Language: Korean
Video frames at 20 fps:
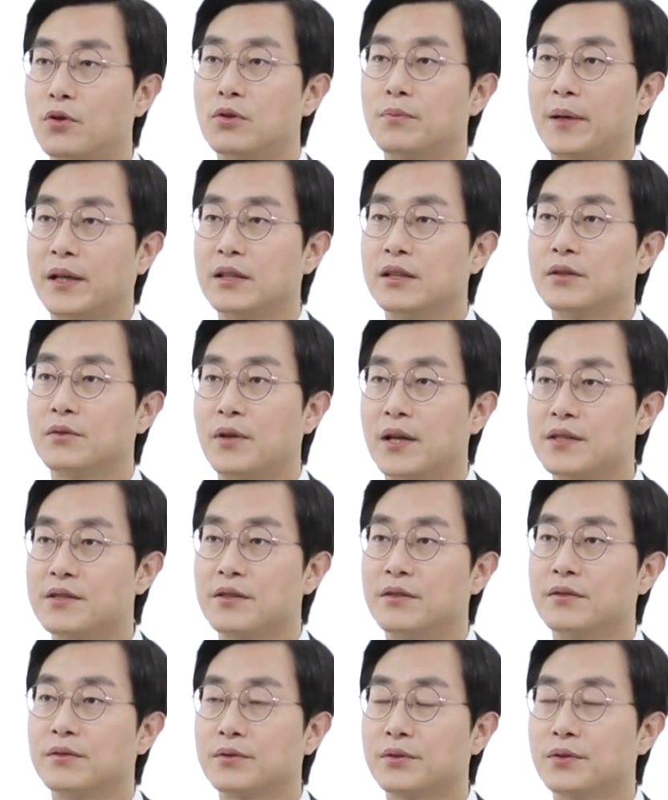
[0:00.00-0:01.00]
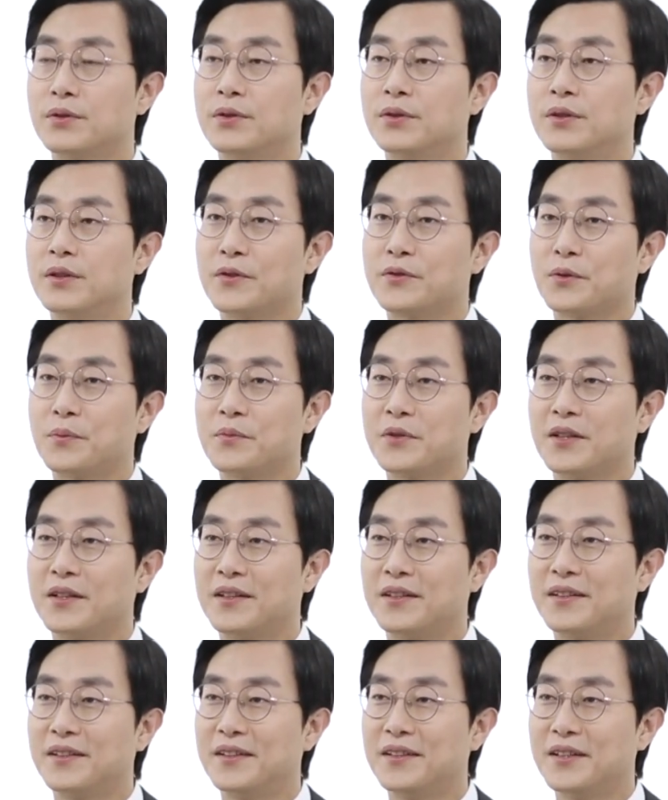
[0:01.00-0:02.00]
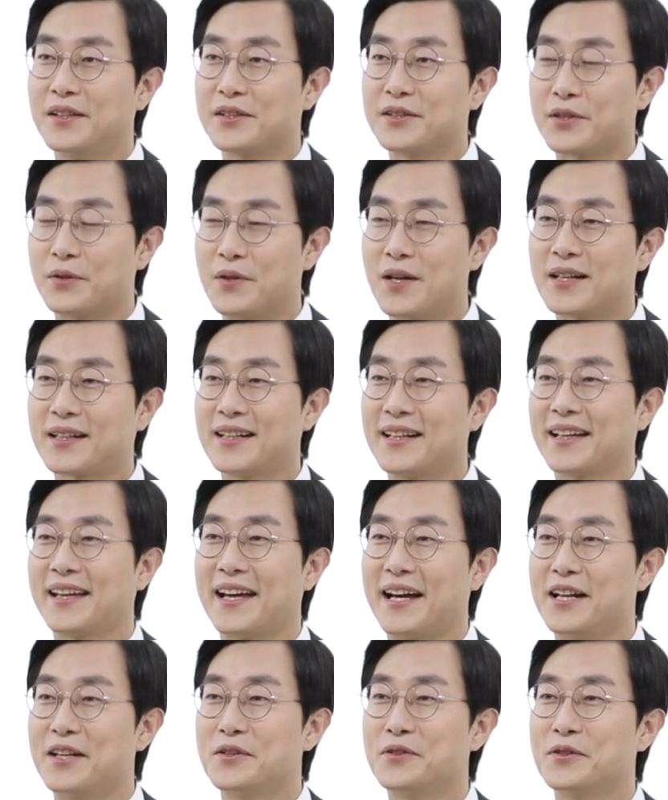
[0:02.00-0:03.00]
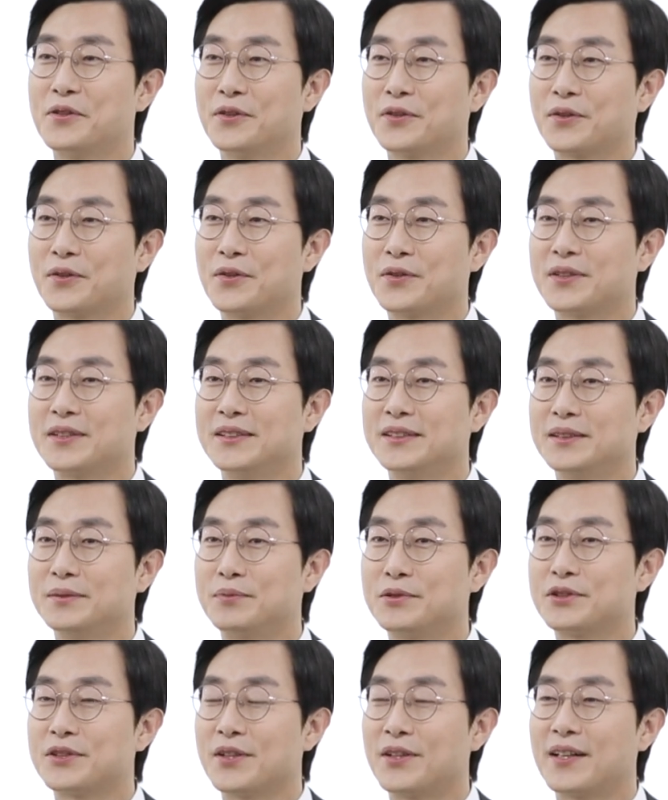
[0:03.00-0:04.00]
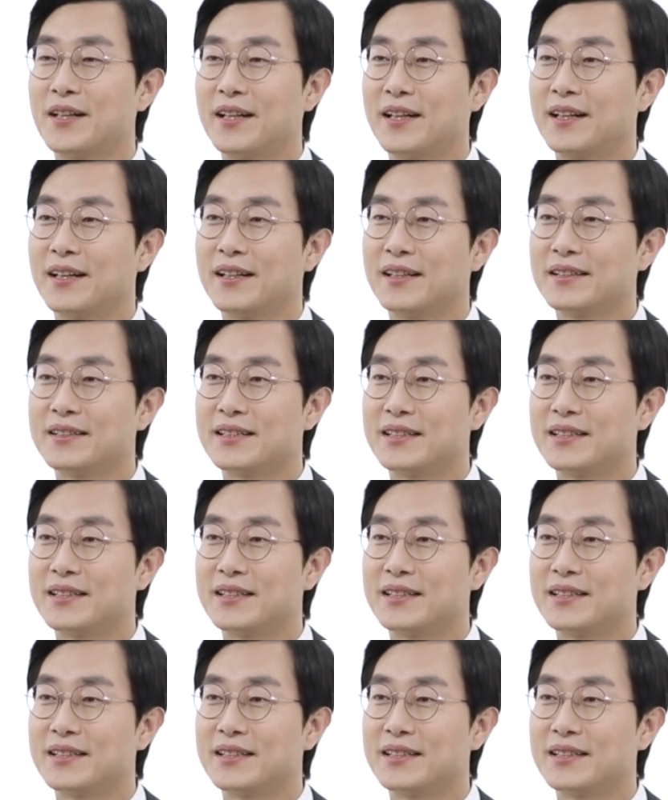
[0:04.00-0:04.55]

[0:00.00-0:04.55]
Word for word: 보고를 받는 과정도 어, 좀더 정확하게 알고 또 그 부처가